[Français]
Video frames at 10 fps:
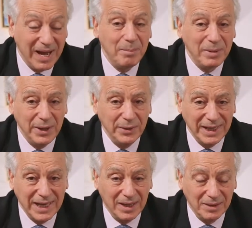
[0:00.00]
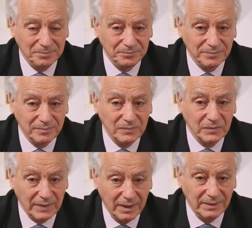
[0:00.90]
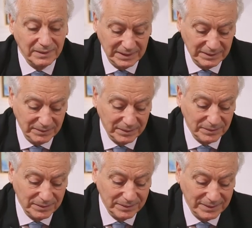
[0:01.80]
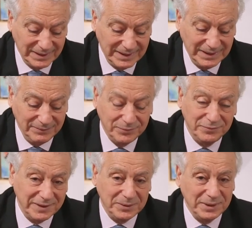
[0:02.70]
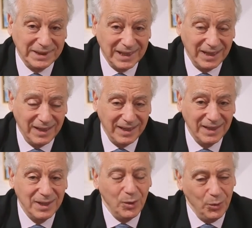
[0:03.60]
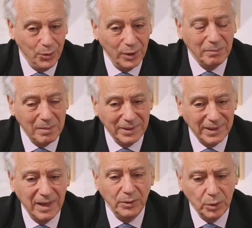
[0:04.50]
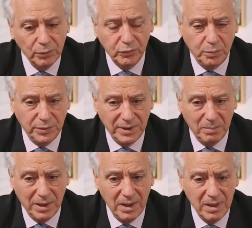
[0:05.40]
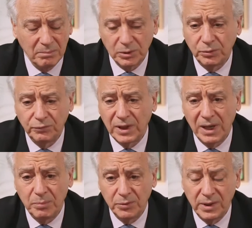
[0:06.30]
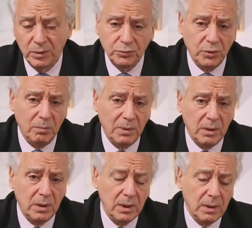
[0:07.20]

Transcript: après un écart. Si, euh, si vous faites un écart, le lendemain matin, ne vous pesez pas. Parce que vous allez peser non seulement